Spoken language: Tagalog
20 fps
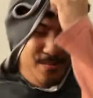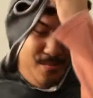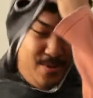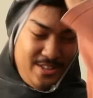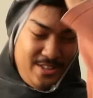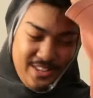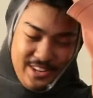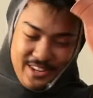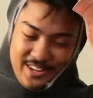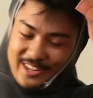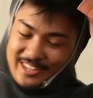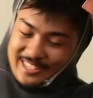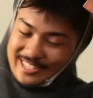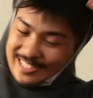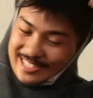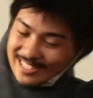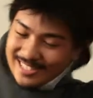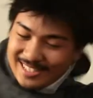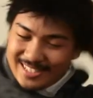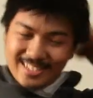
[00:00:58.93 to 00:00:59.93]

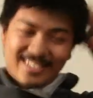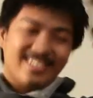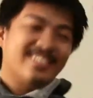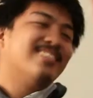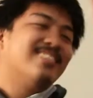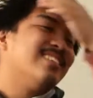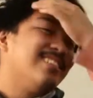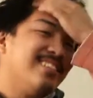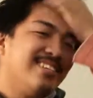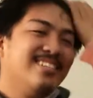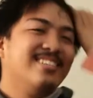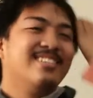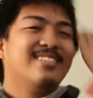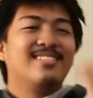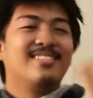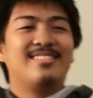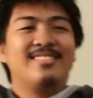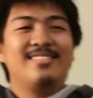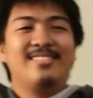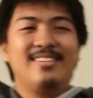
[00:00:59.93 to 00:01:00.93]
Martinez.
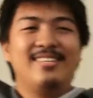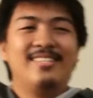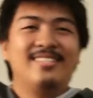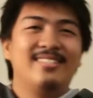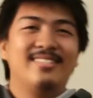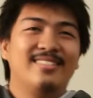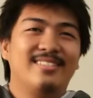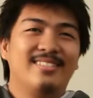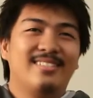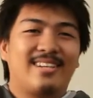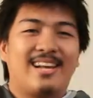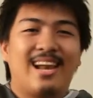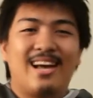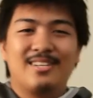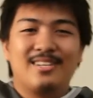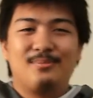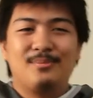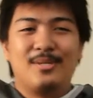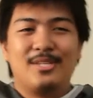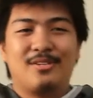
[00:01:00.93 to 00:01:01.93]
Hindi
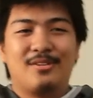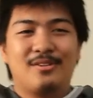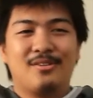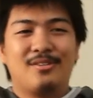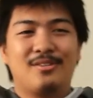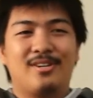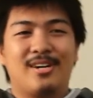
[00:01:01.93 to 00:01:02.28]
classmate ko nung